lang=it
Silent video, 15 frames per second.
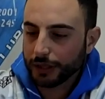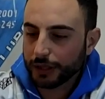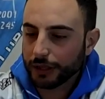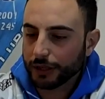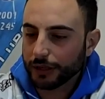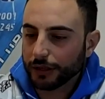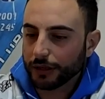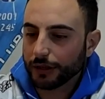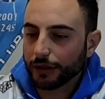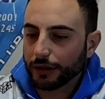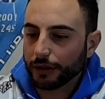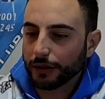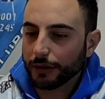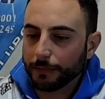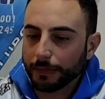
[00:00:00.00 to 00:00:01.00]

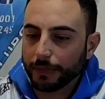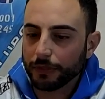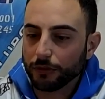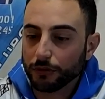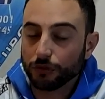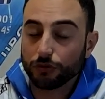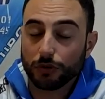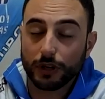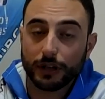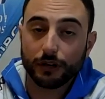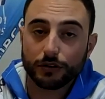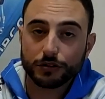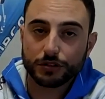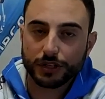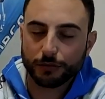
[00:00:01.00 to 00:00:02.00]
ehm, sulle
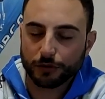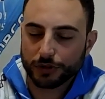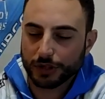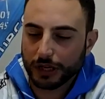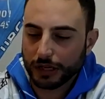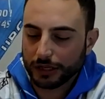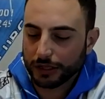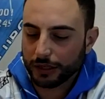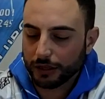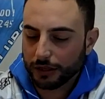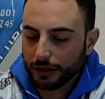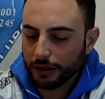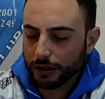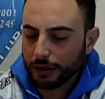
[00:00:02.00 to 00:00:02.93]
nostre montagne.